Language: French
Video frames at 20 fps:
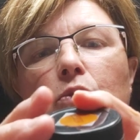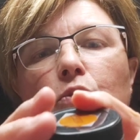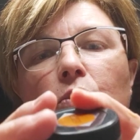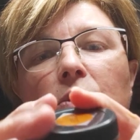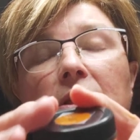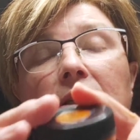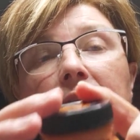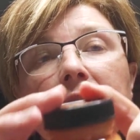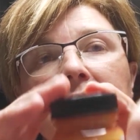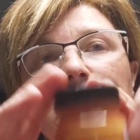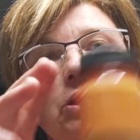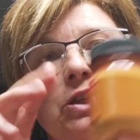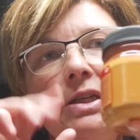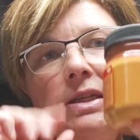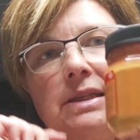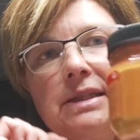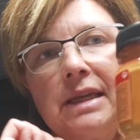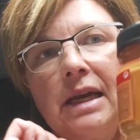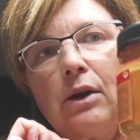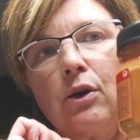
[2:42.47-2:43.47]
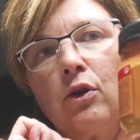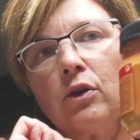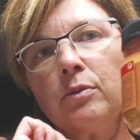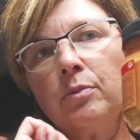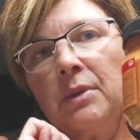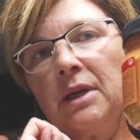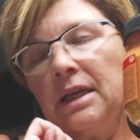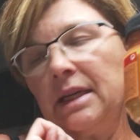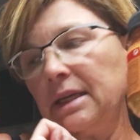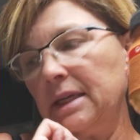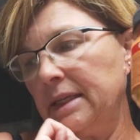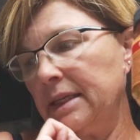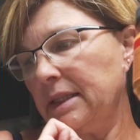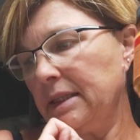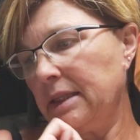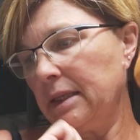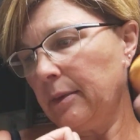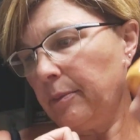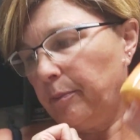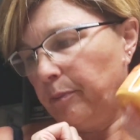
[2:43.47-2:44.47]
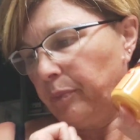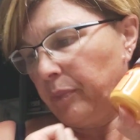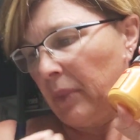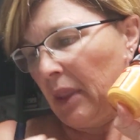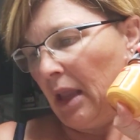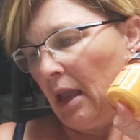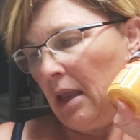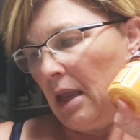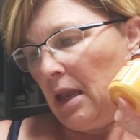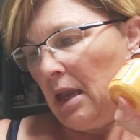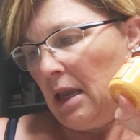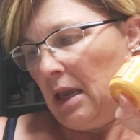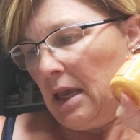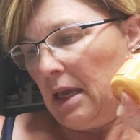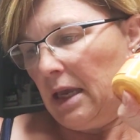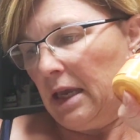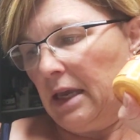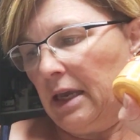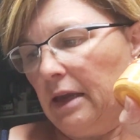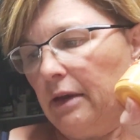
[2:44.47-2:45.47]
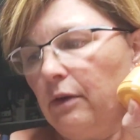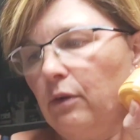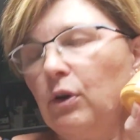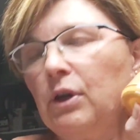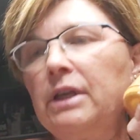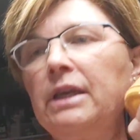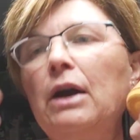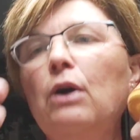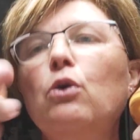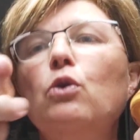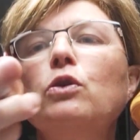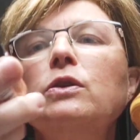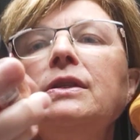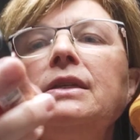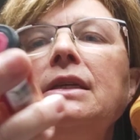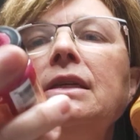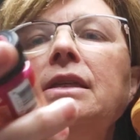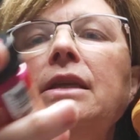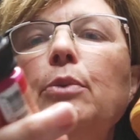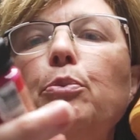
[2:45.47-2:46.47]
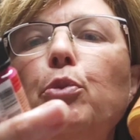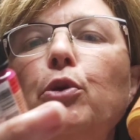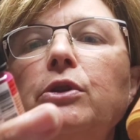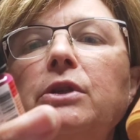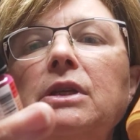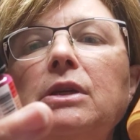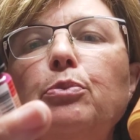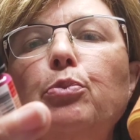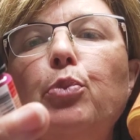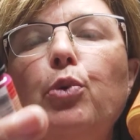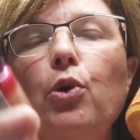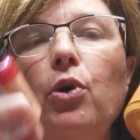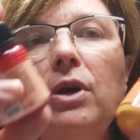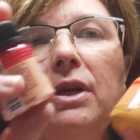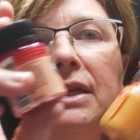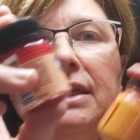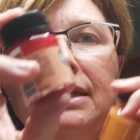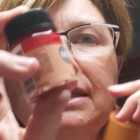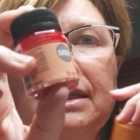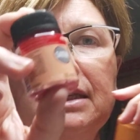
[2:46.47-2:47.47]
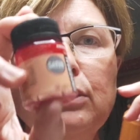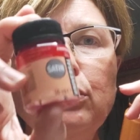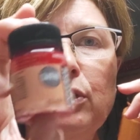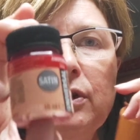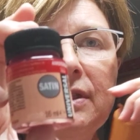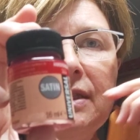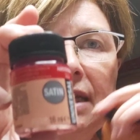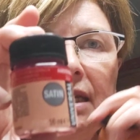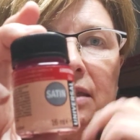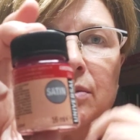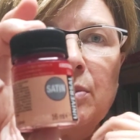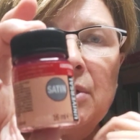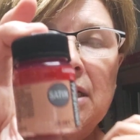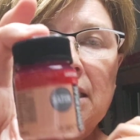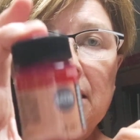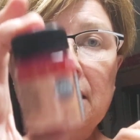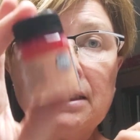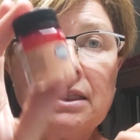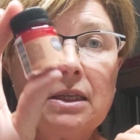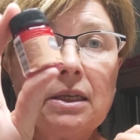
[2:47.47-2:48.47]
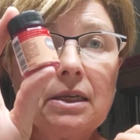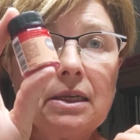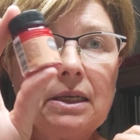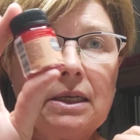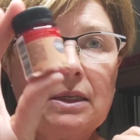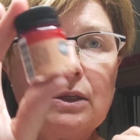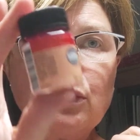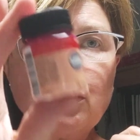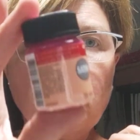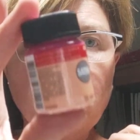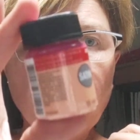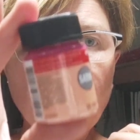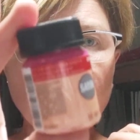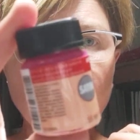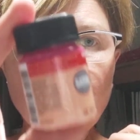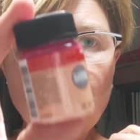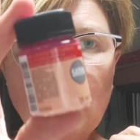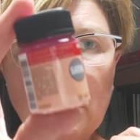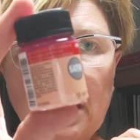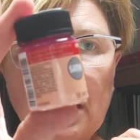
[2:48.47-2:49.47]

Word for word: Donc ici, j'ai 50 millilitres et il y a aussi des petits pots ici de 16 ml qui sont vendus